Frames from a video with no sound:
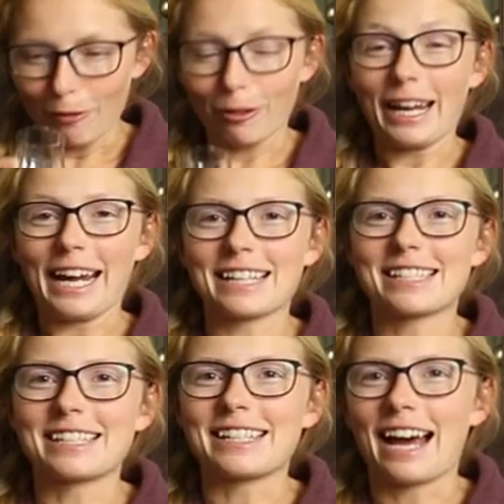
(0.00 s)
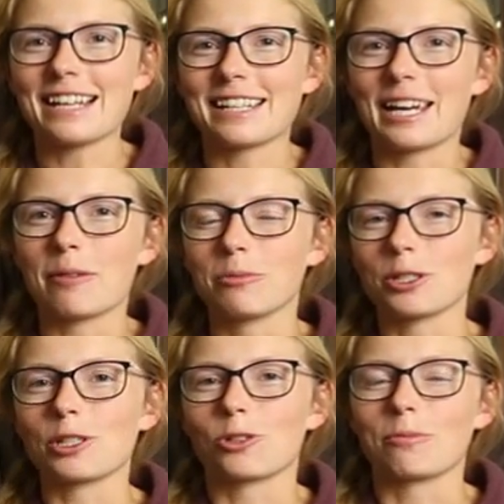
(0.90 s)
von der ersten Nase her
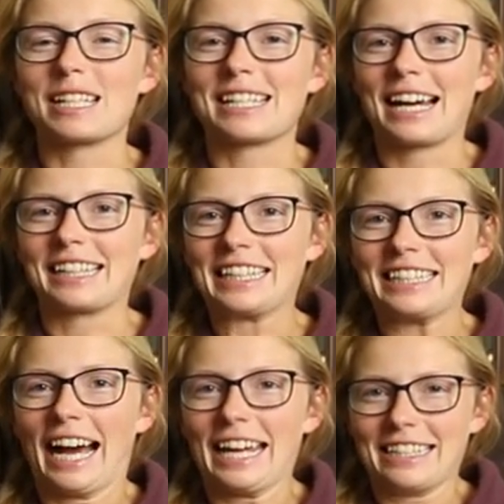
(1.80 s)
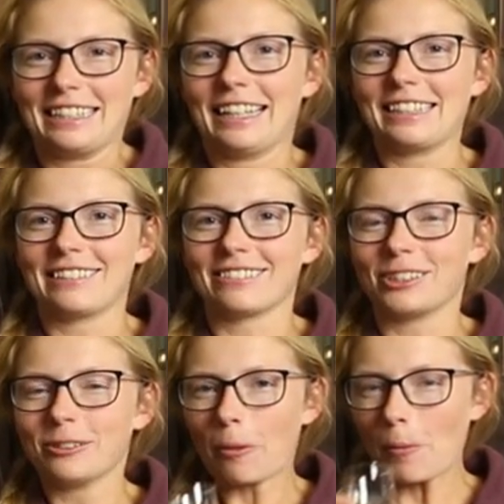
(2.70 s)
muss ich schon mal sagen, geil.
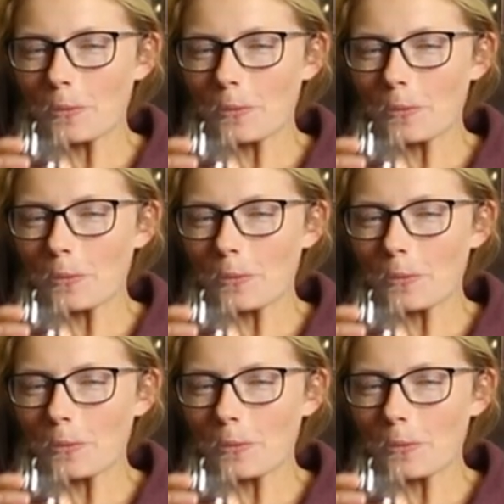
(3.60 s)
Also